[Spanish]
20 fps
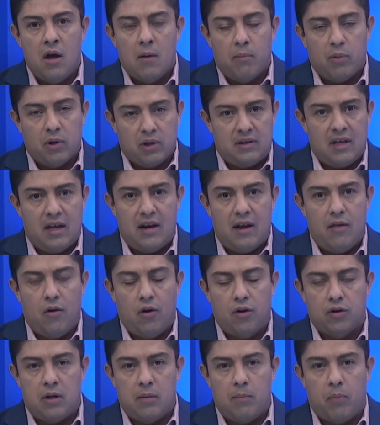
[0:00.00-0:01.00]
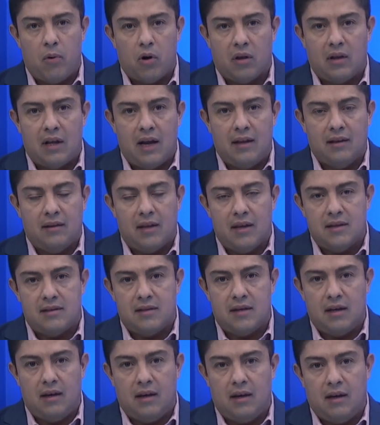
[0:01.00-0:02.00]
pues tiene dos importantes
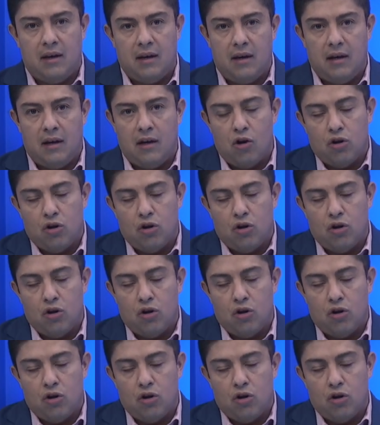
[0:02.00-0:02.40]
y,